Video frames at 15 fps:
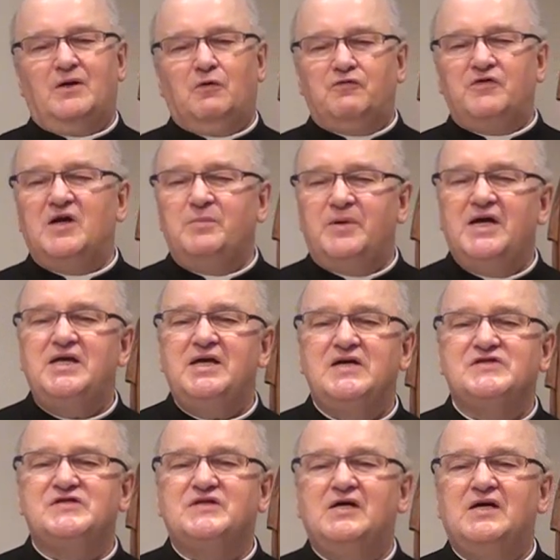Uwielbienie
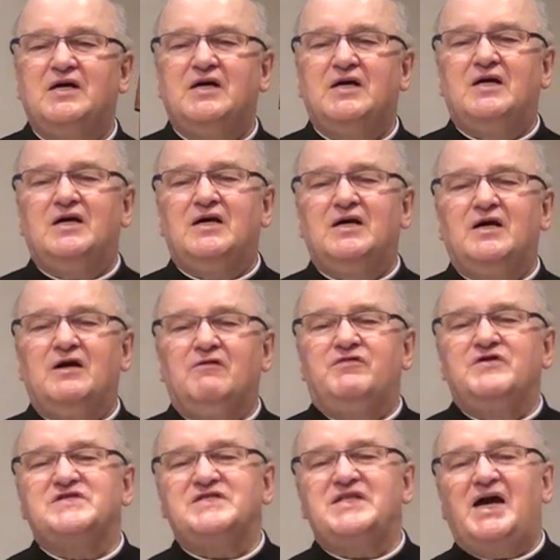jest
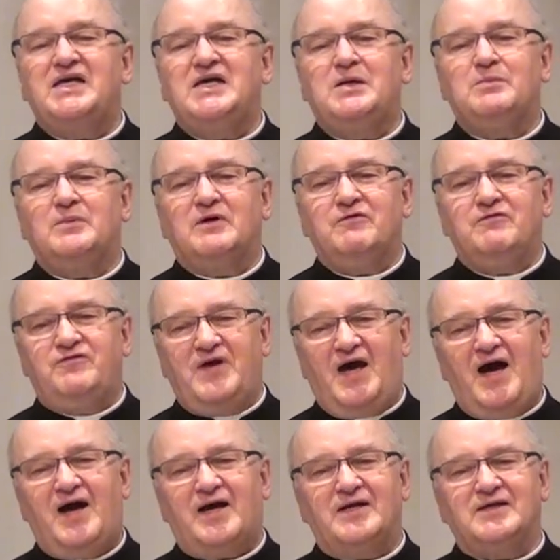wyznaniem
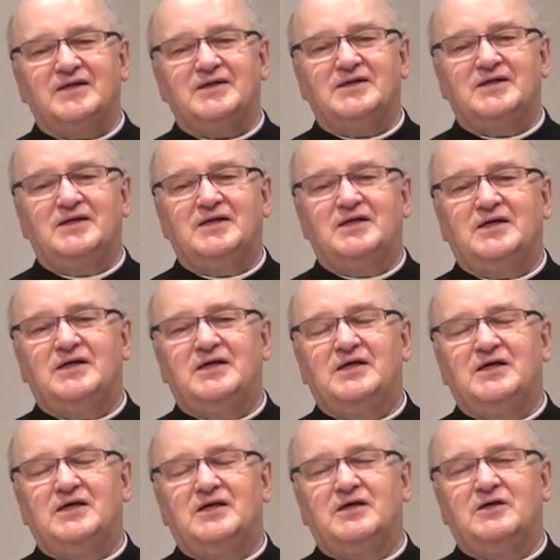wiary
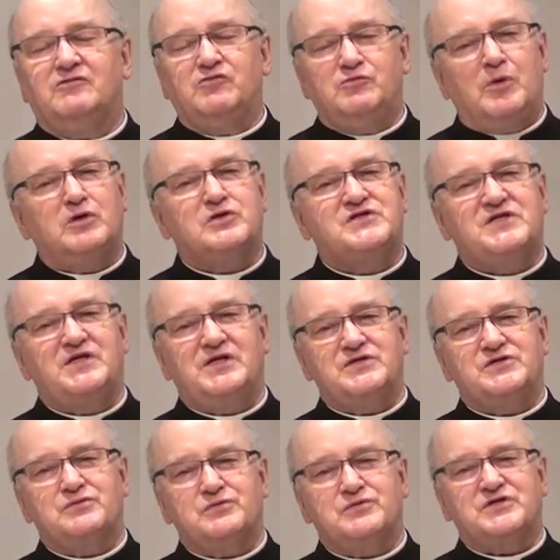w moc
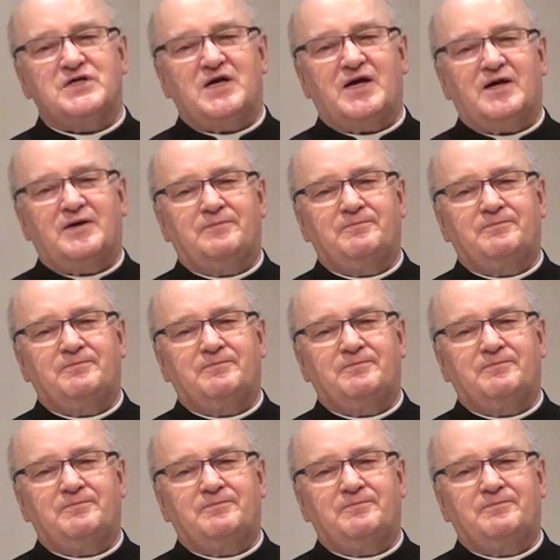Jezusa.